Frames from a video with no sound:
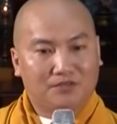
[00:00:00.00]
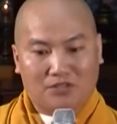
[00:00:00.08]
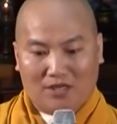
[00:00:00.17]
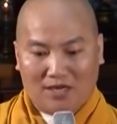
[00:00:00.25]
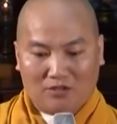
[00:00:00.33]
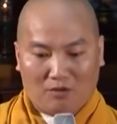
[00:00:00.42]

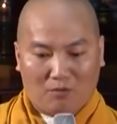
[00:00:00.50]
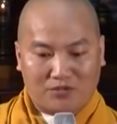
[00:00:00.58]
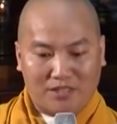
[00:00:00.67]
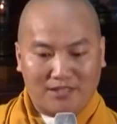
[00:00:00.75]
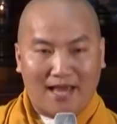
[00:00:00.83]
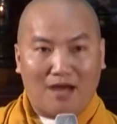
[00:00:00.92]
Cho nên có một
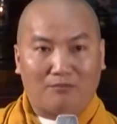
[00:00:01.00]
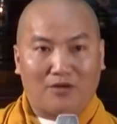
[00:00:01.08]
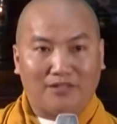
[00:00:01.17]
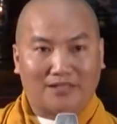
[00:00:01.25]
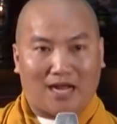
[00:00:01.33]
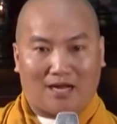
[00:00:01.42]
triết gia ông
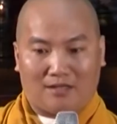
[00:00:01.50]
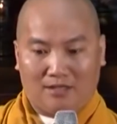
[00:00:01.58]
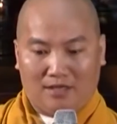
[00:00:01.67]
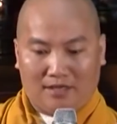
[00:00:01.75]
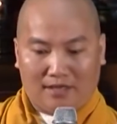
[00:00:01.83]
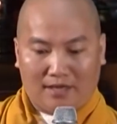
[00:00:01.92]
nói rằng
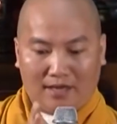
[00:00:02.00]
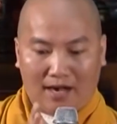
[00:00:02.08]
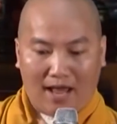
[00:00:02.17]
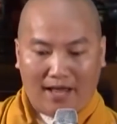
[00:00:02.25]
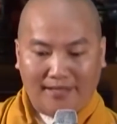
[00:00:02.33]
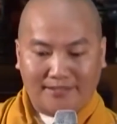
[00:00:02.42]

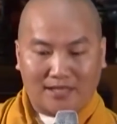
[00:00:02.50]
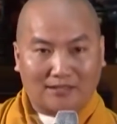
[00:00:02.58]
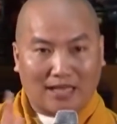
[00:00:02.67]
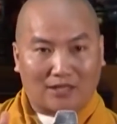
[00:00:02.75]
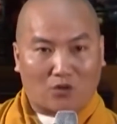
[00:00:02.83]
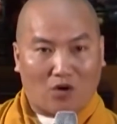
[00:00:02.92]
để trở
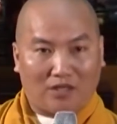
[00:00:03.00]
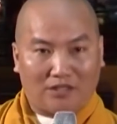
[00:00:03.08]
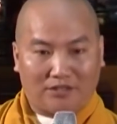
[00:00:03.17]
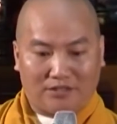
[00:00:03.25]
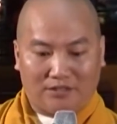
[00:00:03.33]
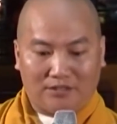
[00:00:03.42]
thành con
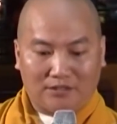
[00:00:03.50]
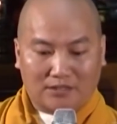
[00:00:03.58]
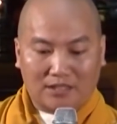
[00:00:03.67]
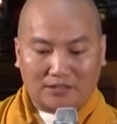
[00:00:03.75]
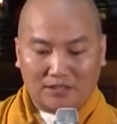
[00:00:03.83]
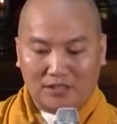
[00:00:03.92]
người
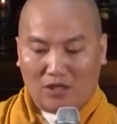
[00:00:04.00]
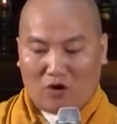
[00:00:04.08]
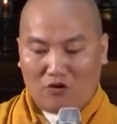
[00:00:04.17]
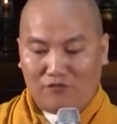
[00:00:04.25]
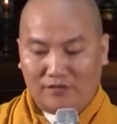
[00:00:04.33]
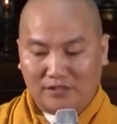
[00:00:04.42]
thì từ
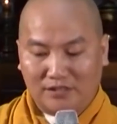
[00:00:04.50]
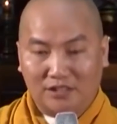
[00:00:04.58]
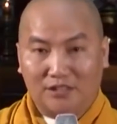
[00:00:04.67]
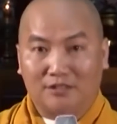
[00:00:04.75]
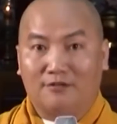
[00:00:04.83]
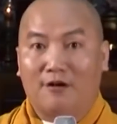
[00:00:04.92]
loài vượn
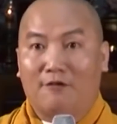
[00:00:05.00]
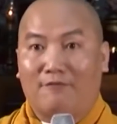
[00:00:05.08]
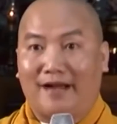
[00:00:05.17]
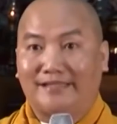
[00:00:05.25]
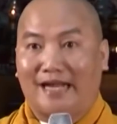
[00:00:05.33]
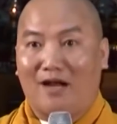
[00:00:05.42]
người
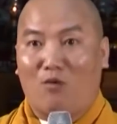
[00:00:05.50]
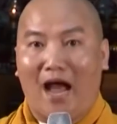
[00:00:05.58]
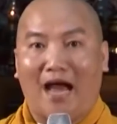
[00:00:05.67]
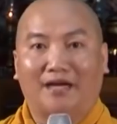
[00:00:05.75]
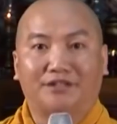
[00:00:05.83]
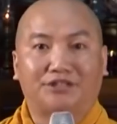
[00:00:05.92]
phải trải qua
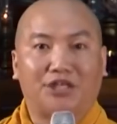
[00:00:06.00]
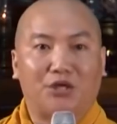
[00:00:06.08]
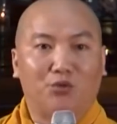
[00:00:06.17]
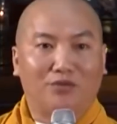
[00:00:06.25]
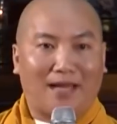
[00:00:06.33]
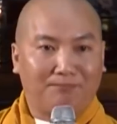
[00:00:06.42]
hàng
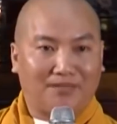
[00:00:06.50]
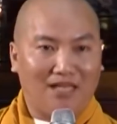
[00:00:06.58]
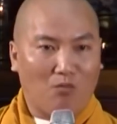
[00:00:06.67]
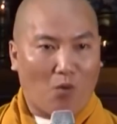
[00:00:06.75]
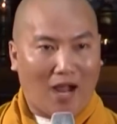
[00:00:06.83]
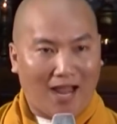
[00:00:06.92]
triệu năm
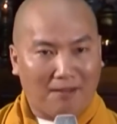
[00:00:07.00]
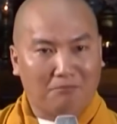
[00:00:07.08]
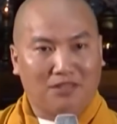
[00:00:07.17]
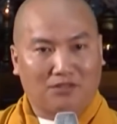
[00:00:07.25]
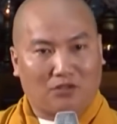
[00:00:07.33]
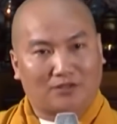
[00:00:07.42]
tiến hóa
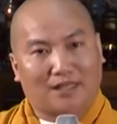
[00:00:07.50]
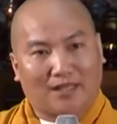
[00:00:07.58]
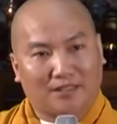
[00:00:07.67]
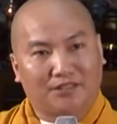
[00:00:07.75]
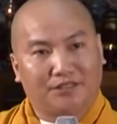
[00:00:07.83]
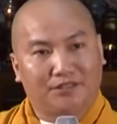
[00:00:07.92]
mới có thể
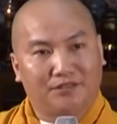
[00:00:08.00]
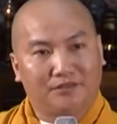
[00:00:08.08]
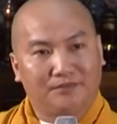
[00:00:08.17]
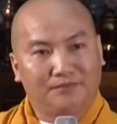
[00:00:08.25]
thành người.